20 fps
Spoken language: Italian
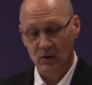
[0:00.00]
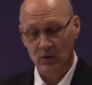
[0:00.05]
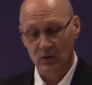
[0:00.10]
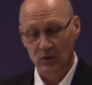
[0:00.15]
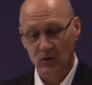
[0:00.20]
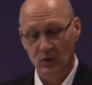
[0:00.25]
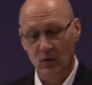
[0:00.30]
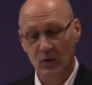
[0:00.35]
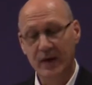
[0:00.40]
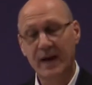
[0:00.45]

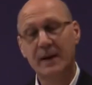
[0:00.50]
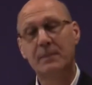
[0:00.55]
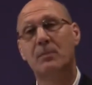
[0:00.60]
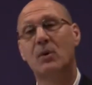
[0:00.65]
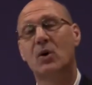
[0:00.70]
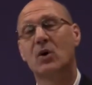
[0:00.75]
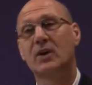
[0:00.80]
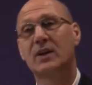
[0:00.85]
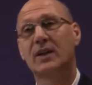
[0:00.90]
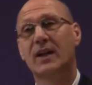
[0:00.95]
Lui ne
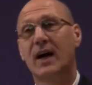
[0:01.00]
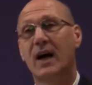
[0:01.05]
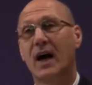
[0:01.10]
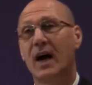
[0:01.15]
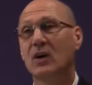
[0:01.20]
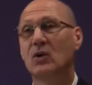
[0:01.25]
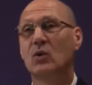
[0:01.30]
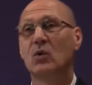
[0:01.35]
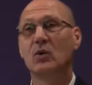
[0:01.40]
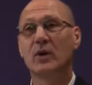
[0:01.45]
porta
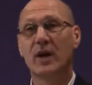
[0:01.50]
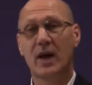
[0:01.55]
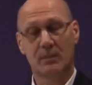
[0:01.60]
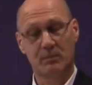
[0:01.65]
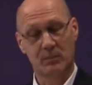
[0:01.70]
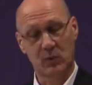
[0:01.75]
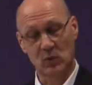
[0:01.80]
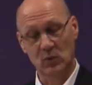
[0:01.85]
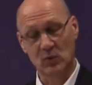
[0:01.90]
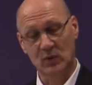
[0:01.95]
alcuni
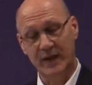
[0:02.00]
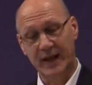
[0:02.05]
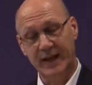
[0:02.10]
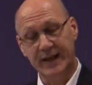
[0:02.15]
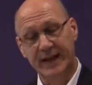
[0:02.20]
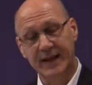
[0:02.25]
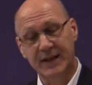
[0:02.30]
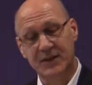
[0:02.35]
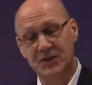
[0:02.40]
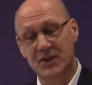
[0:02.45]
appunti e
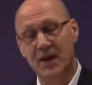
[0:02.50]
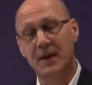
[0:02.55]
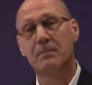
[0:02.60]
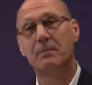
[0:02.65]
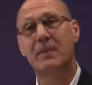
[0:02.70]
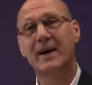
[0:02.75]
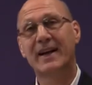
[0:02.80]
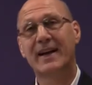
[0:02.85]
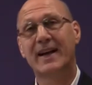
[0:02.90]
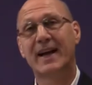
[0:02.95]
dice
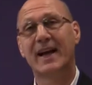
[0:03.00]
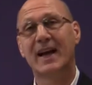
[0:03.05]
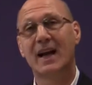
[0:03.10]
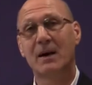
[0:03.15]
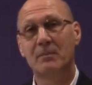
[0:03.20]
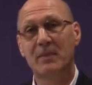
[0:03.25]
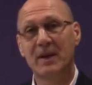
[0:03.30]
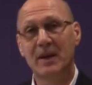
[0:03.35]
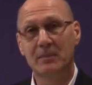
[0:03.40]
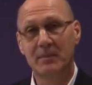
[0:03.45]
perché la
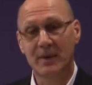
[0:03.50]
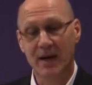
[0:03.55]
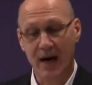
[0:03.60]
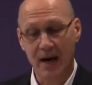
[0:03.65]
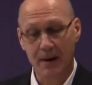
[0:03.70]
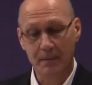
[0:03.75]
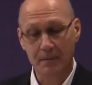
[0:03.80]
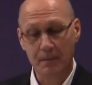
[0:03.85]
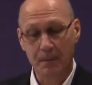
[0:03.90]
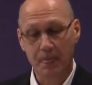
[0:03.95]

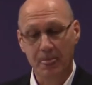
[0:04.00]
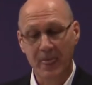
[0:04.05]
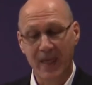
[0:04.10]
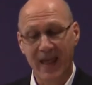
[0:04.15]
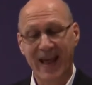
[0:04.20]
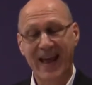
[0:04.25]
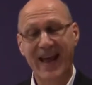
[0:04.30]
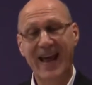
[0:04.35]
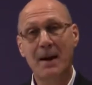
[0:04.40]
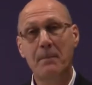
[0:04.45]
Bibbia
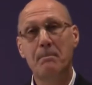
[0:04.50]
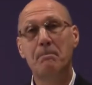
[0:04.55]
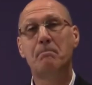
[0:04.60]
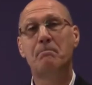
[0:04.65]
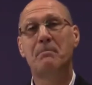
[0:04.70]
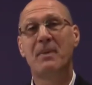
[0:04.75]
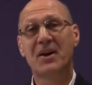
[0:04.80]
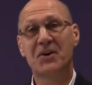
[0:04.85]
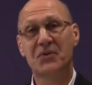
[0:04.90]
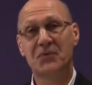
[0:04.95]
è
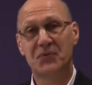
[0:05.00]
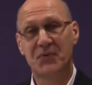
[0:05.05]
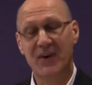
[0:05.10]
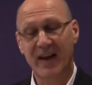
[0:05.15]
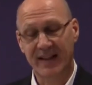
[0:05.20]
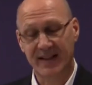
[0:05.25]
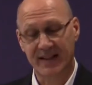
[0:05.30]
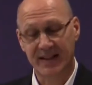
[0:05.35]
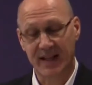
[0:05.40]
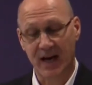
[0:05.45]

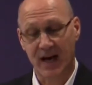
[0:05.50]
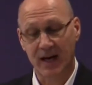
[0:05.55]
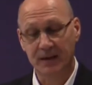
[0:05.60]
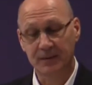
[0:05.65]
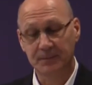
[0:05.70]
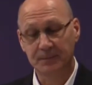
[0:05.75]
perfetta.